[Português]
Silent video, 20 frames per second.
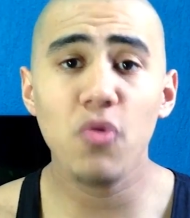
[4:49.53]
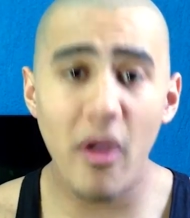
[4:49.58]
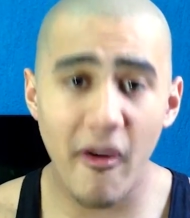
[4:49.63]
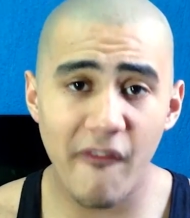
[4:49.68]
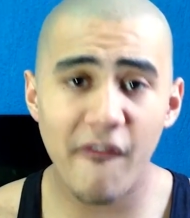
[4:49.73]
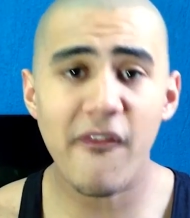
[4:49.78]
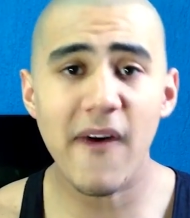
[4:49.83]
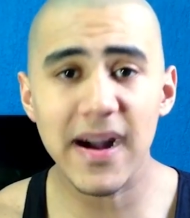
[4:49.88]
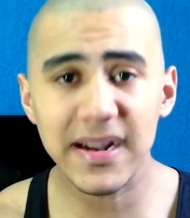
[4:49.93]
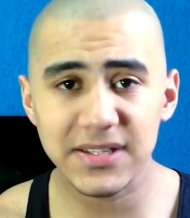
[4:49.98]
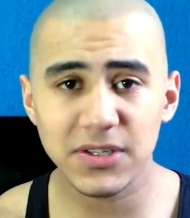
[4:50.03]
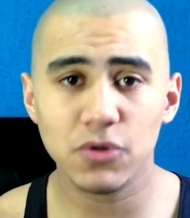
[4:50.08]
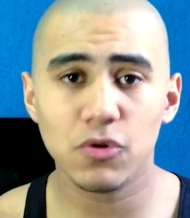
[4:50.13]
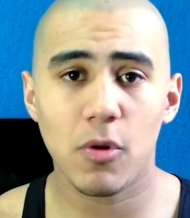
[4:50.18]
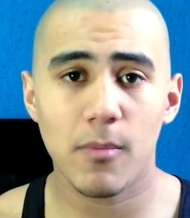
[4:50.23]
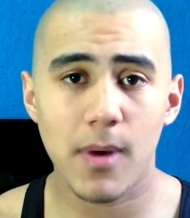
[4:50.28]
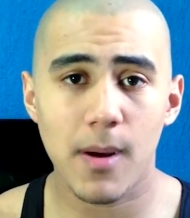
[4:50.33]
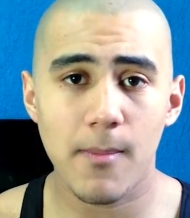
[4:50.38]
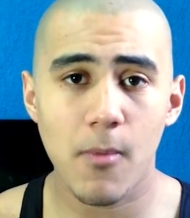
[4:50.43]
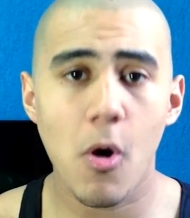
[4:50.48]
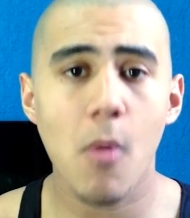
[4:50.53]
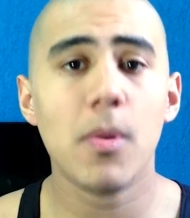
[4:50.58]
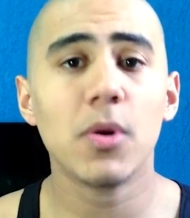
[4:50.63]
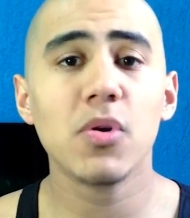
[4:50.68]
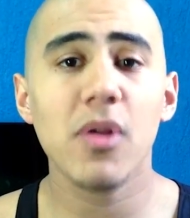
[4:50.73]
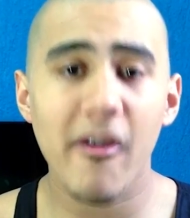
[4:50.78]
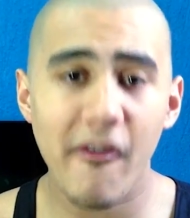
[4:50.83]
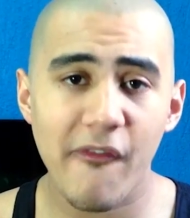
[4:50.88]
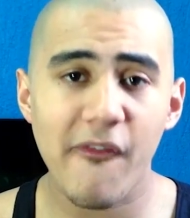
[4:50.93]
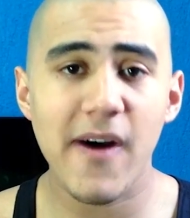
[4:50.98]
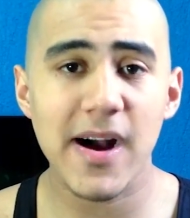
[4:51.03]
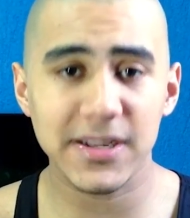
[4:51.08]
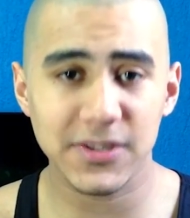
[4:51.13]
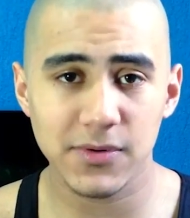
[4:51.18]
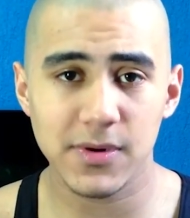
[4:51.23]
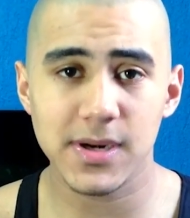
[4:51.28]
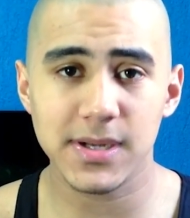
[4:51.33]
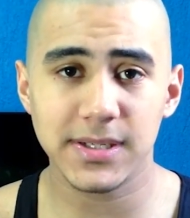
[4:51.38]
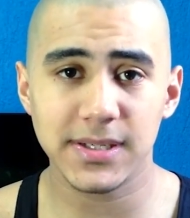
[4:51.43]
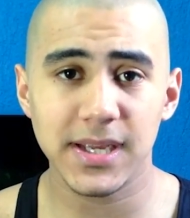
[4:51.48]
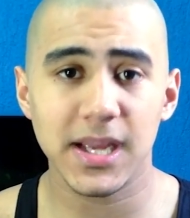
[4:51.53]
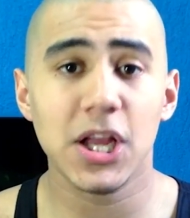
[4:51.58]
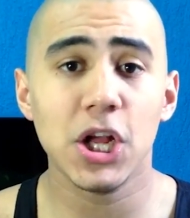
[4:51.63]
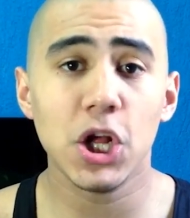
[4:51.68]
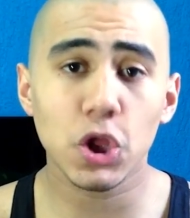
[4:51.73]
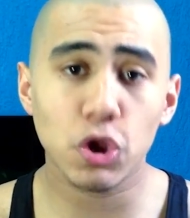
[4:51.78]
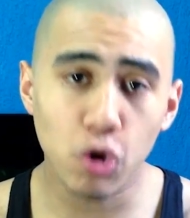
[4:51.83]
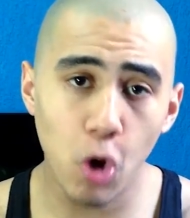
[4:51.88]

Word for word: Não é fácil tomar bomba, não é fácil crescer.